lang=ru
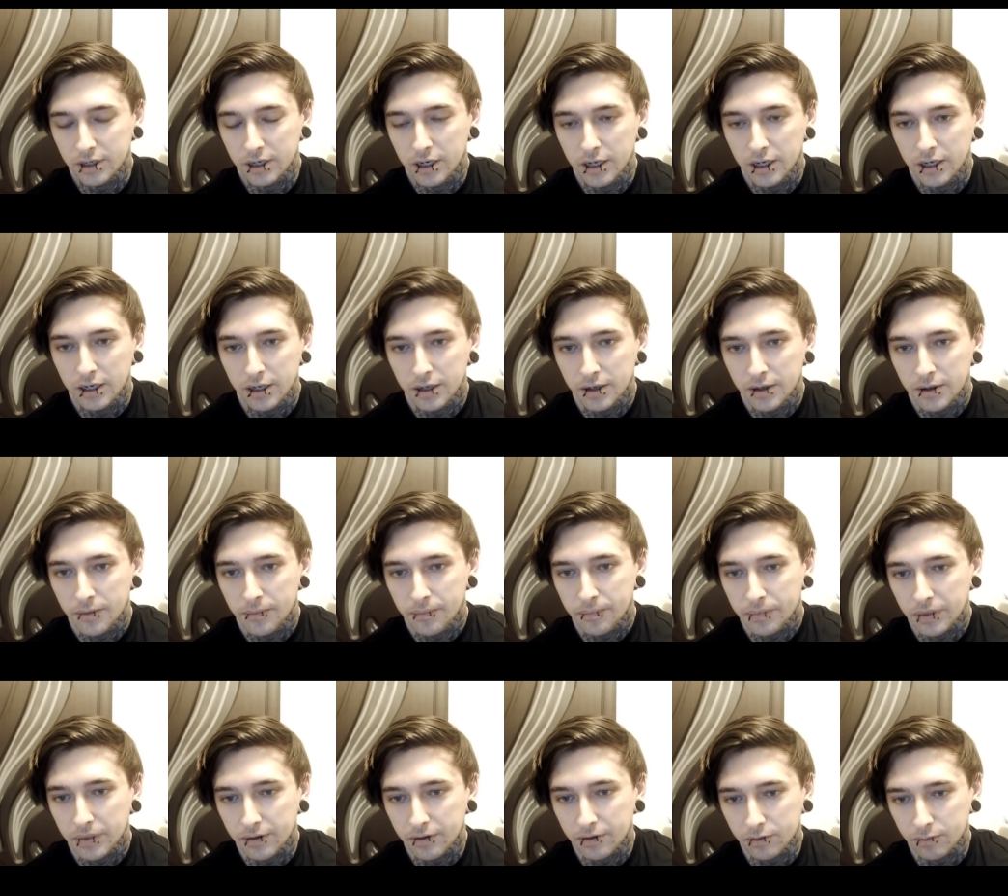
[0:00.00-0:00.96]
То есть, в
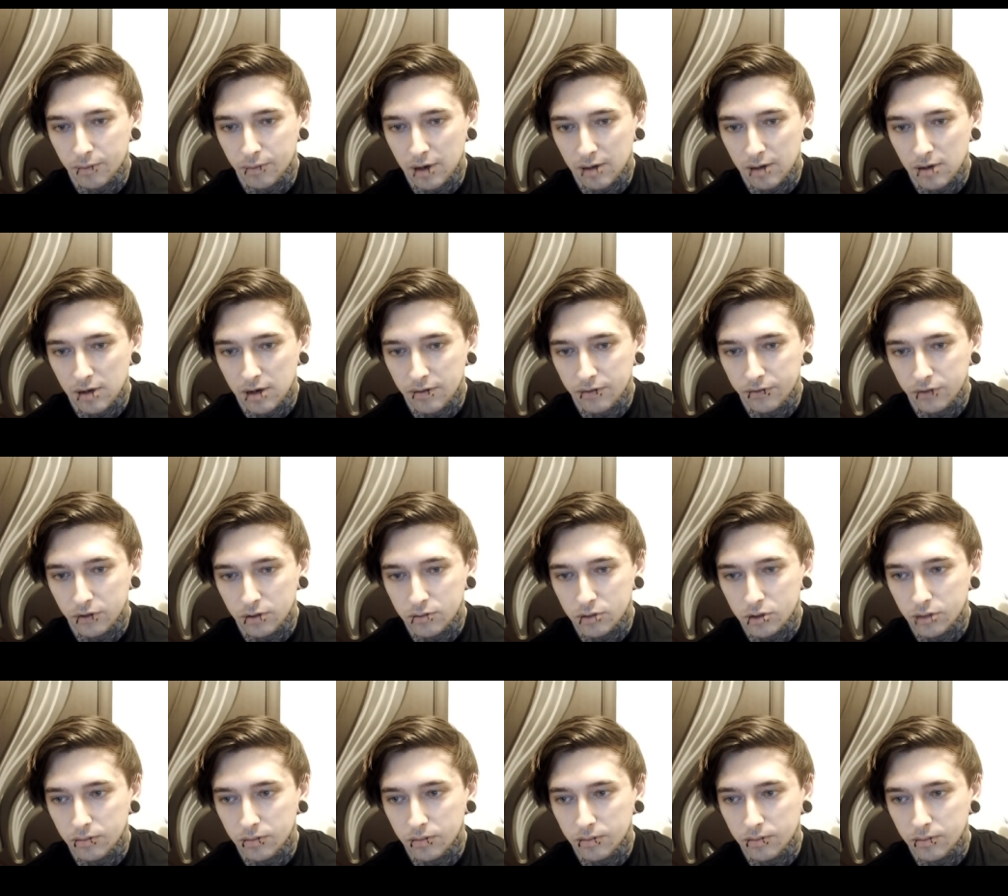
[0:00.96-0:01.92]
принципе, можно найти
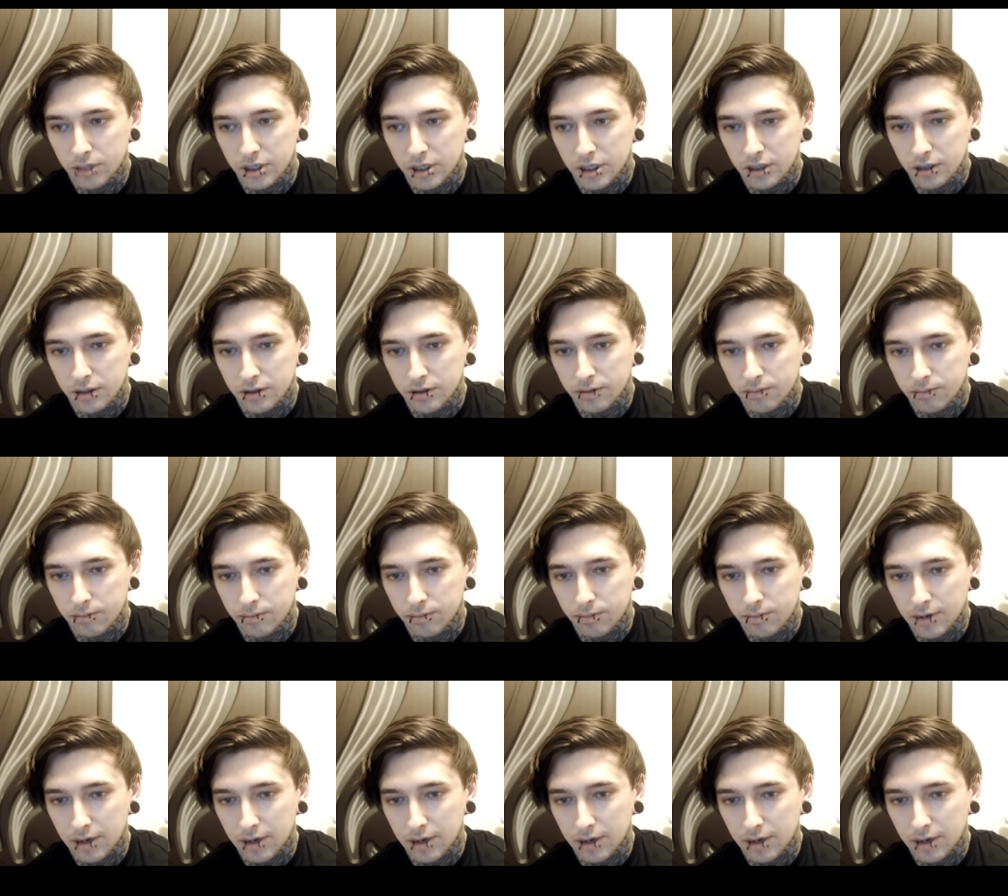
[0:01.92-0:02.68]
вот этот мне, баланс.